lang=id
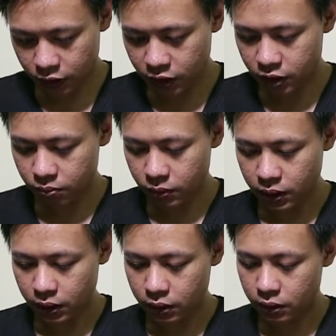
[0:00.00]

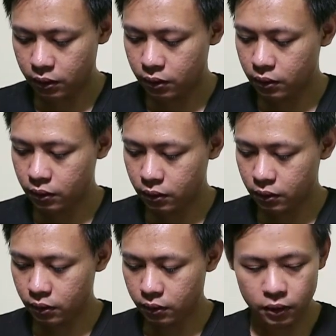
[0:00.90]
Q9
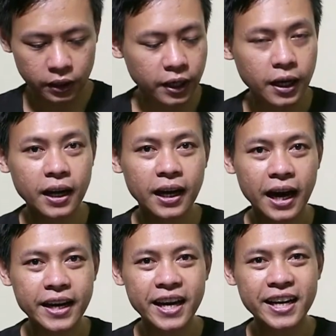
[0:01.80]

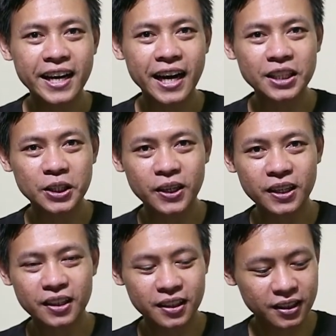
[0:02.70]
Nah, ada indikator,
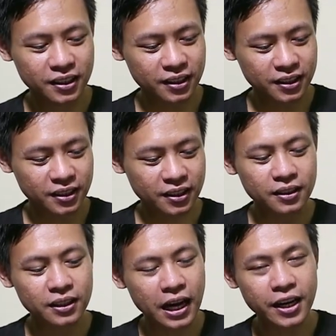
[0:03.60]

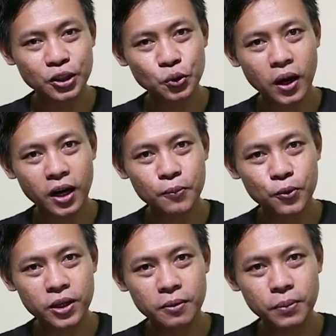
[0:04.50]
ada suara
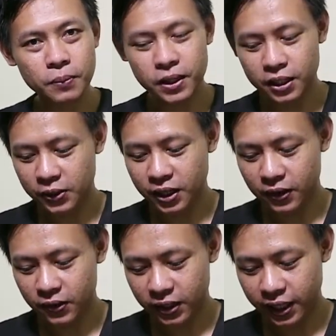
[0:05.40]
bunyi beep gitu
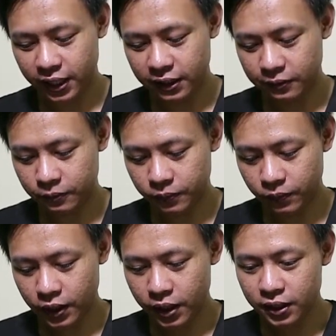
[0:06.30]
kalau connect.
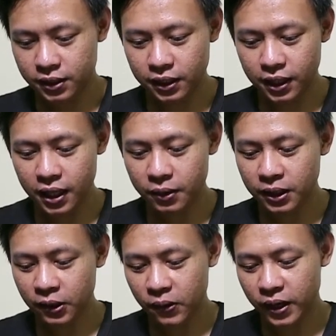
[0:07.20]
Setelah
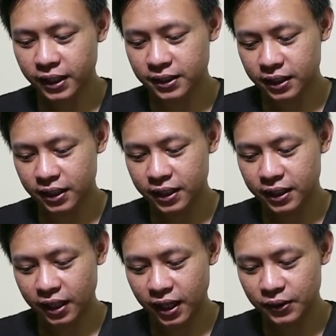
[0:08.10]
terkoneksi,
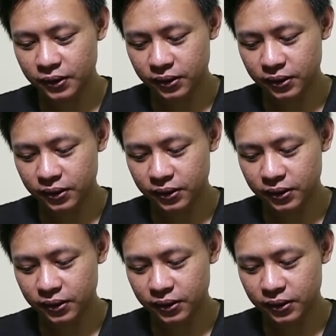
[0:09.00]
kita